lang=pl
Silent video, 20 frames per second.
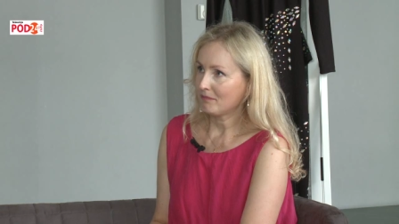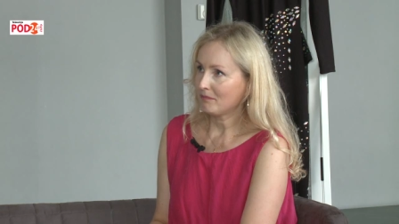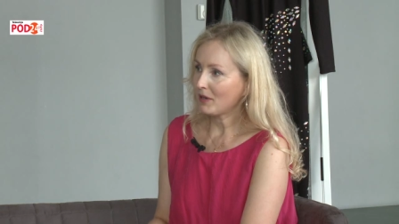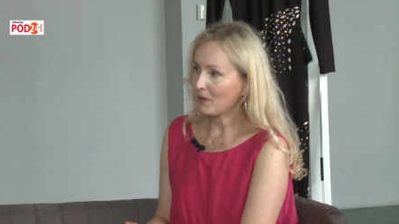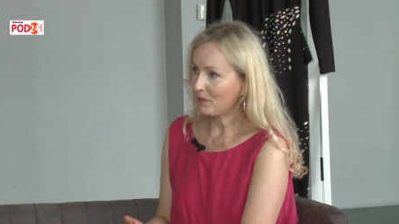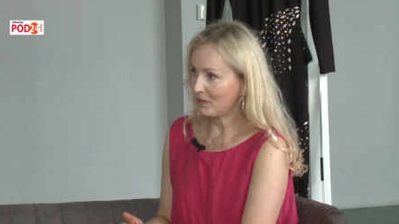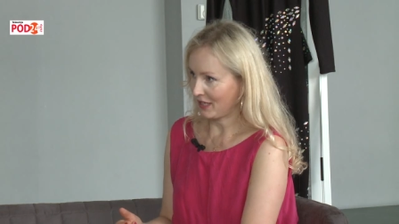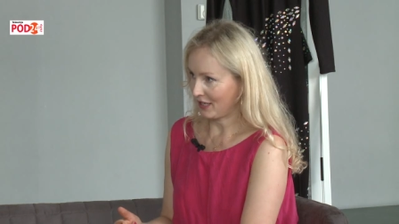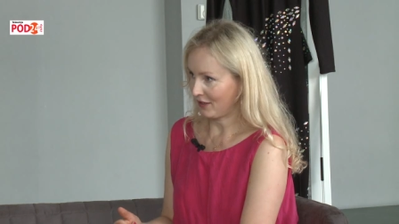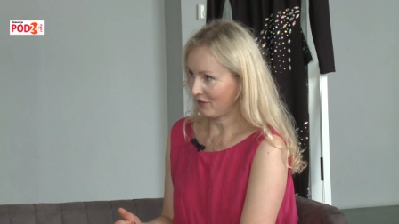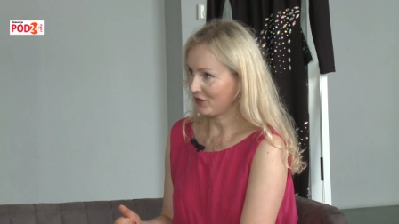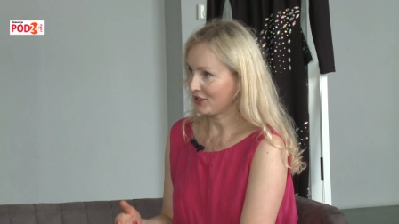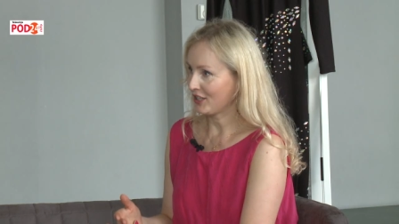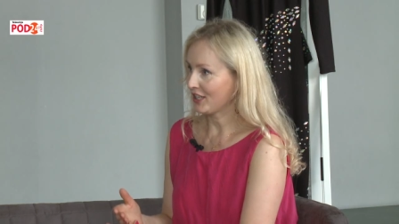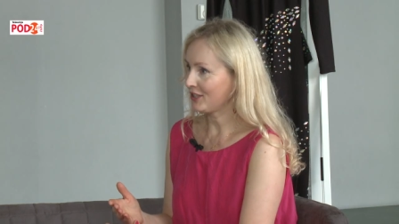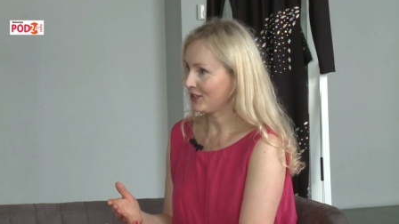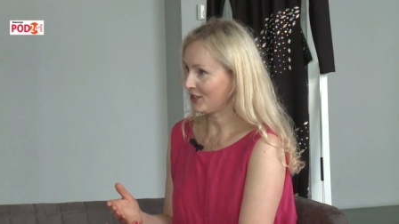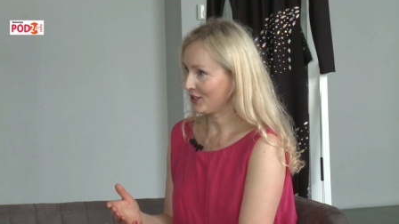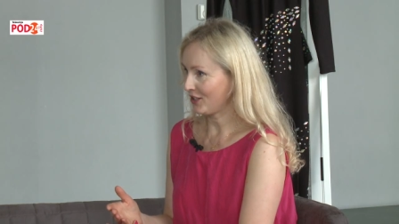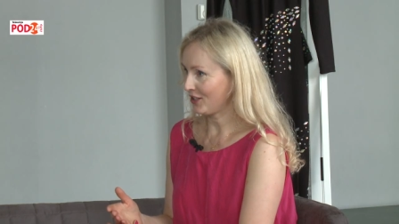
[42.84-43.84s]
Po
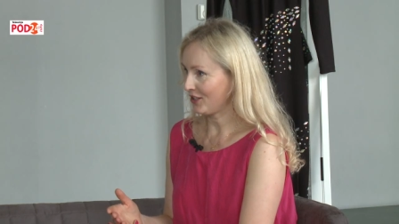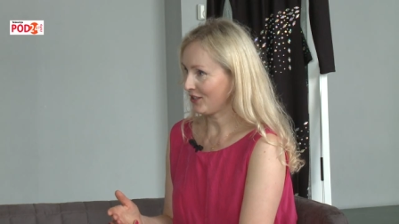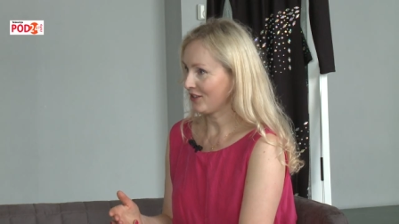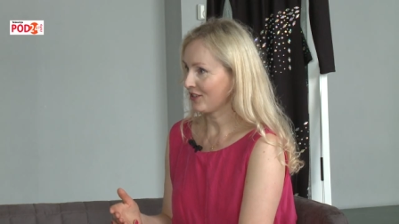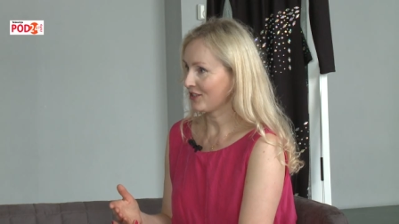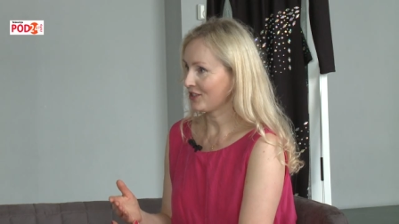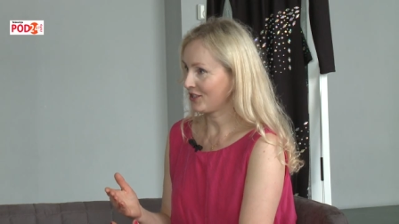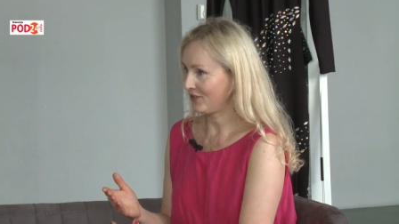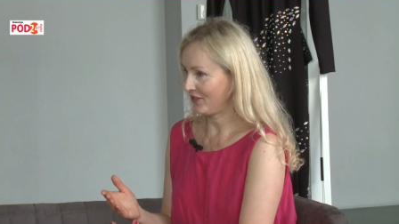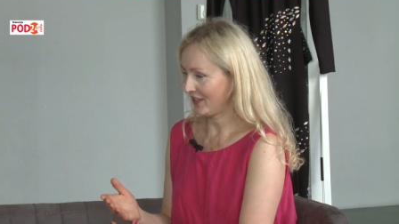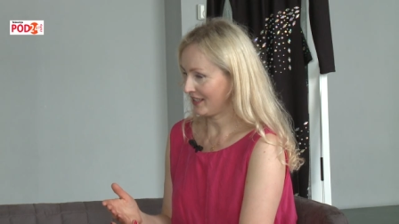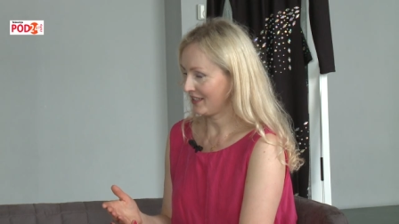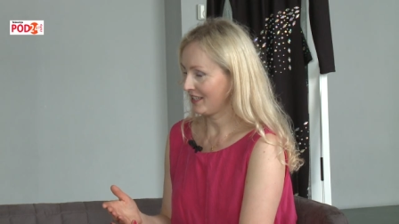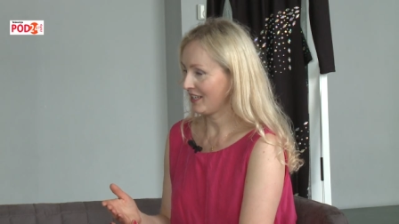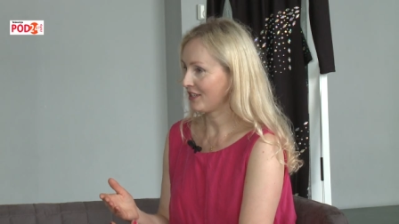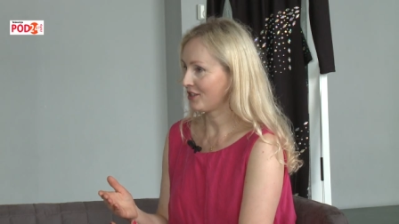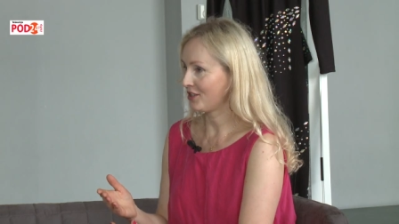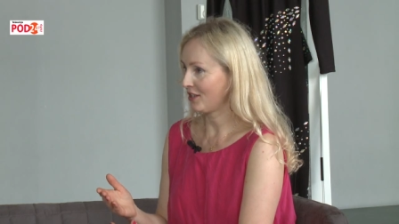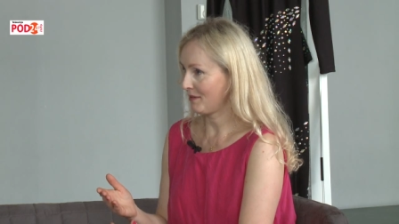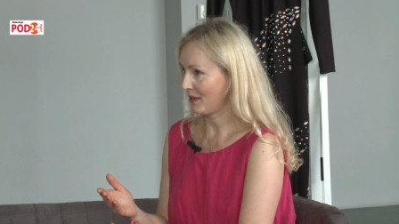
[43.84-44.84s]
pierwsze, to
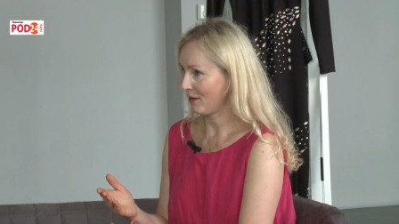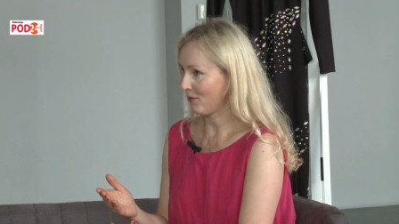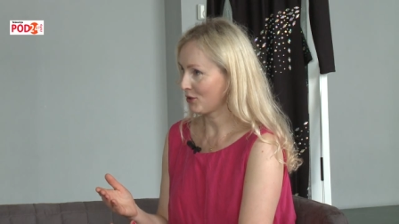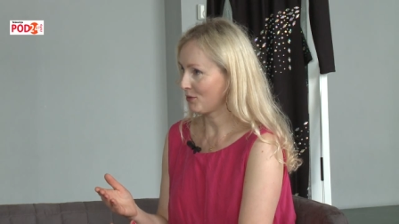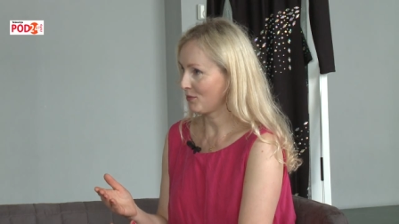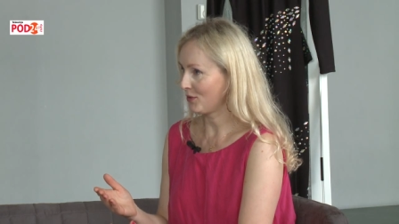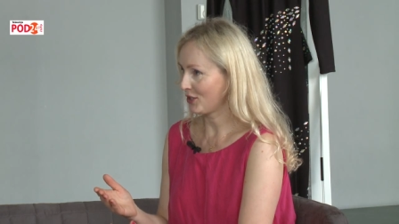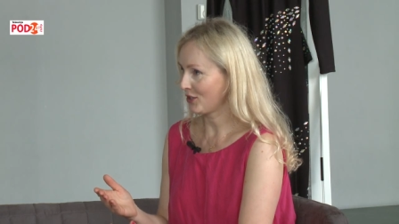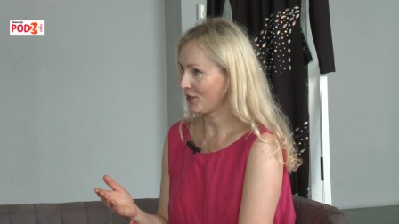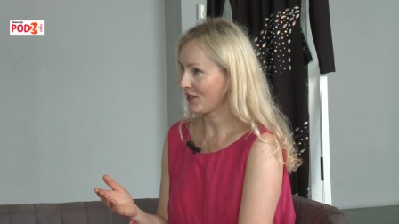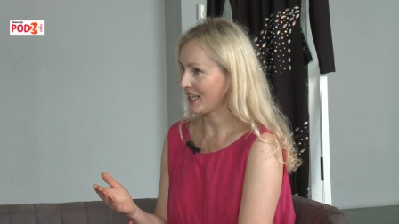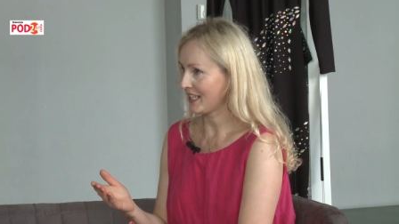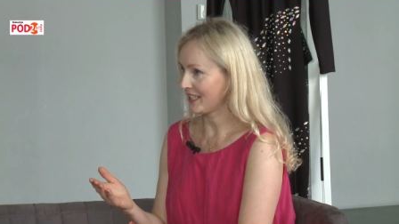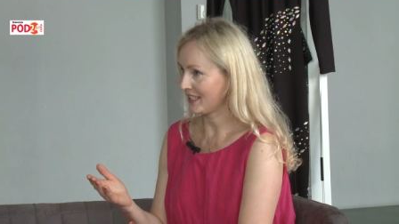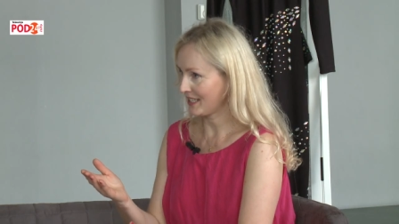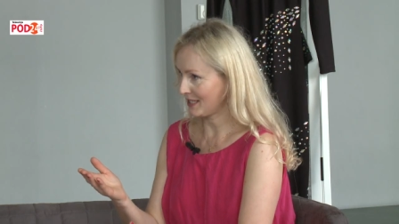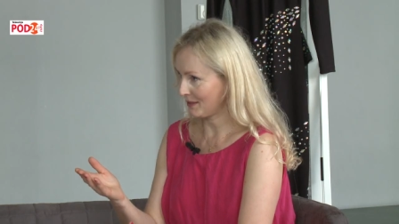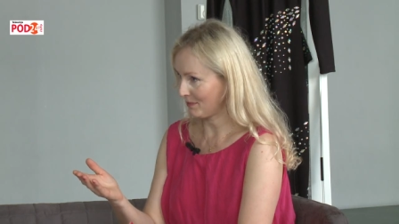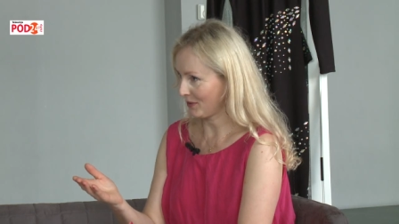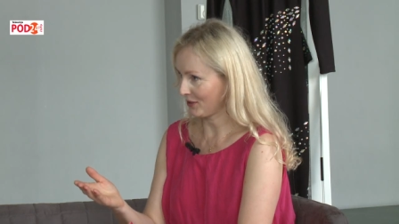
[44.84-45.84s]
świetnie, że miałyśmy się
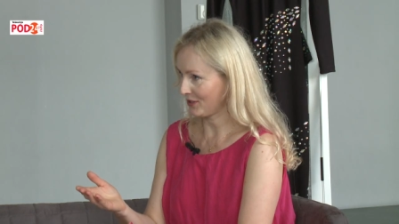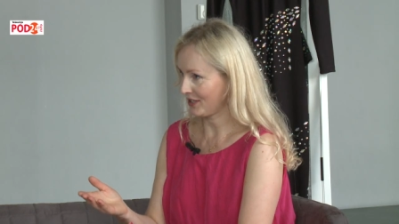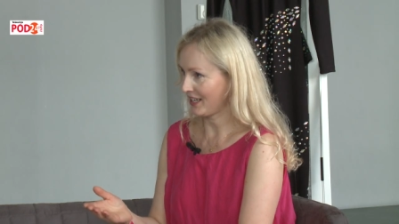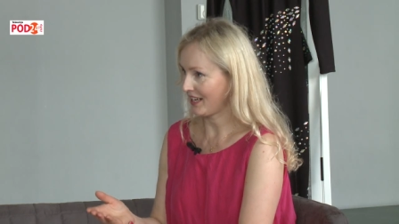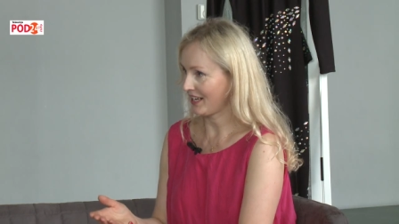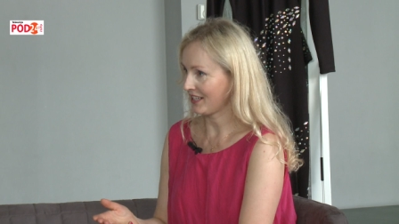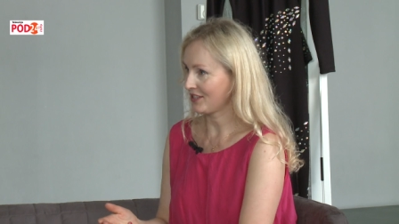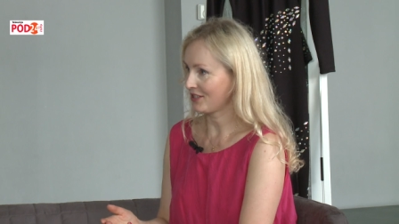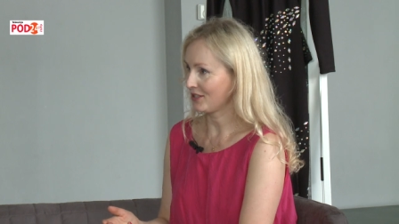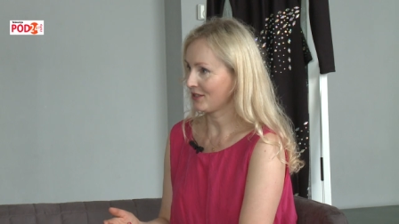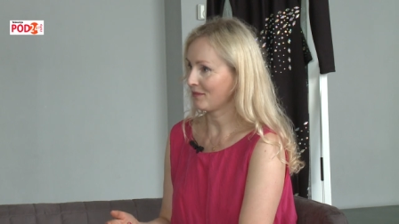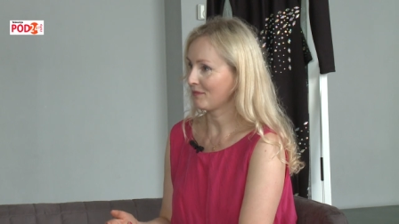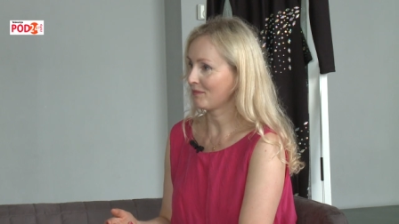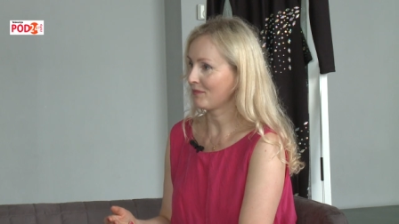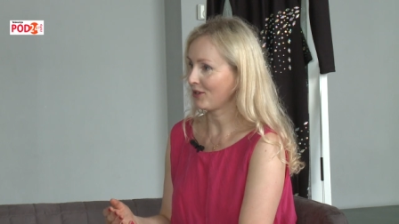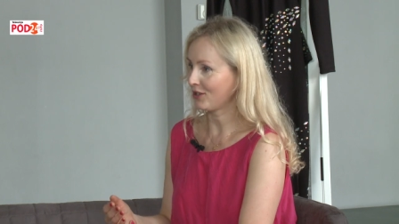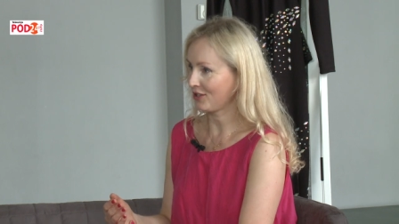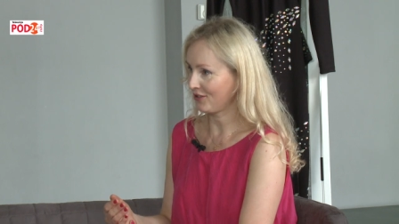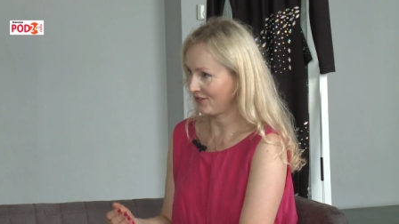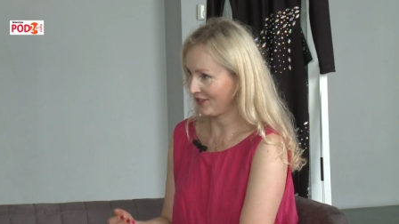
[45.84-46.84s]
okazję spotkać,
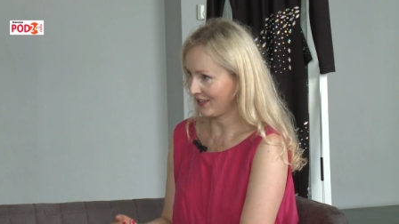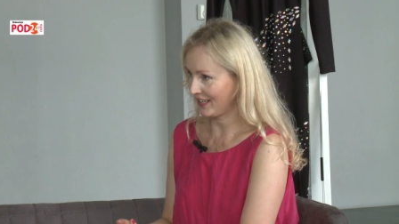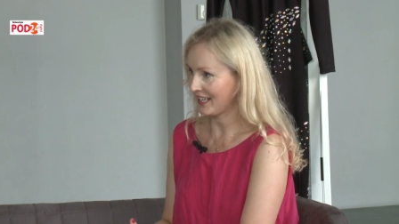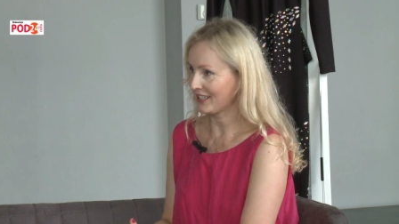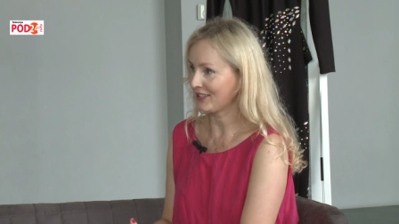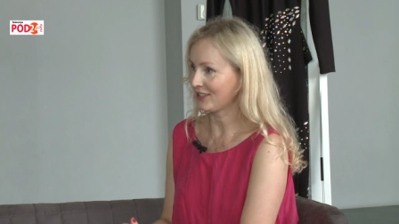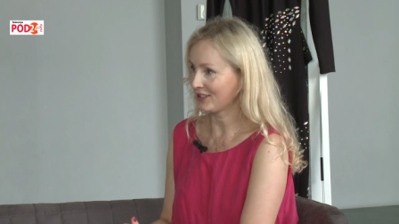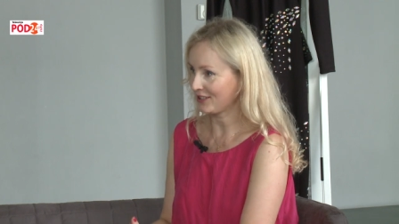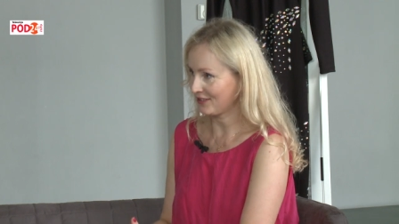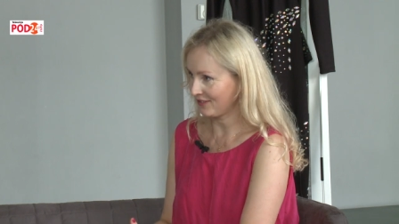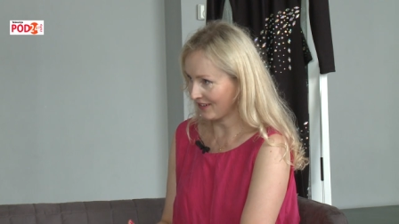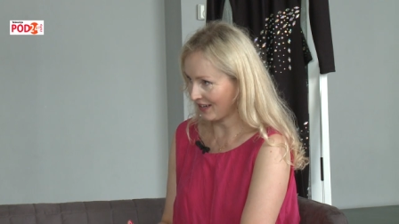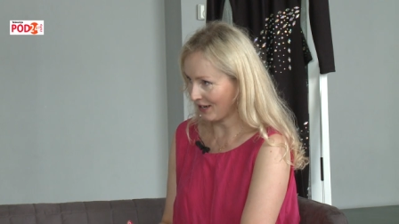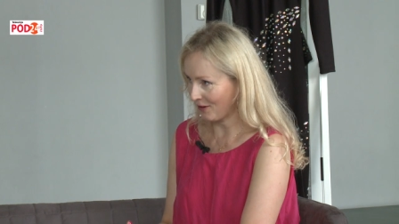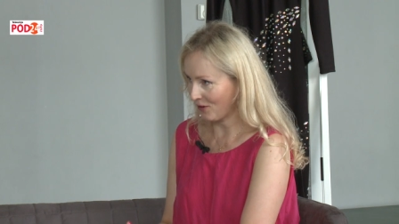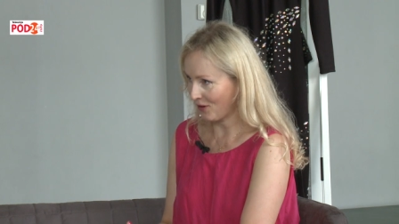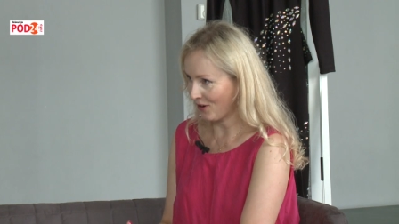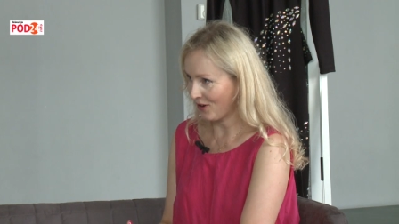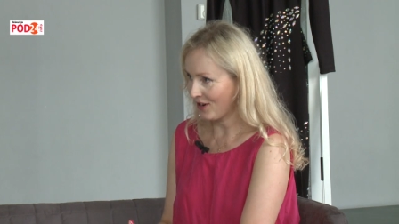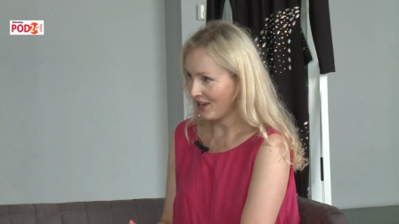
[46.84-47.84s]
bo chwilę to
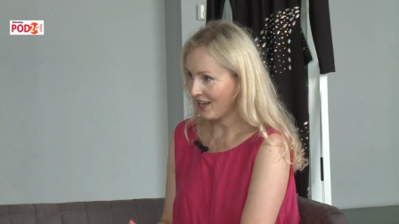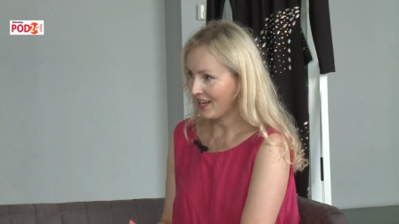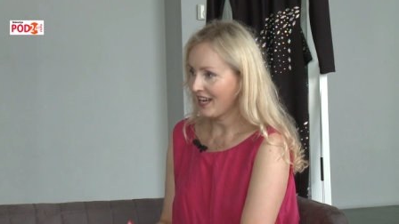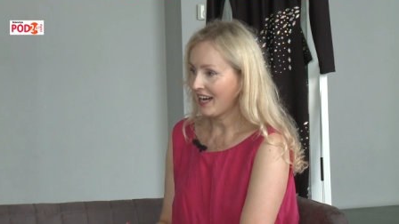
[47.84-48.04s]
trwało,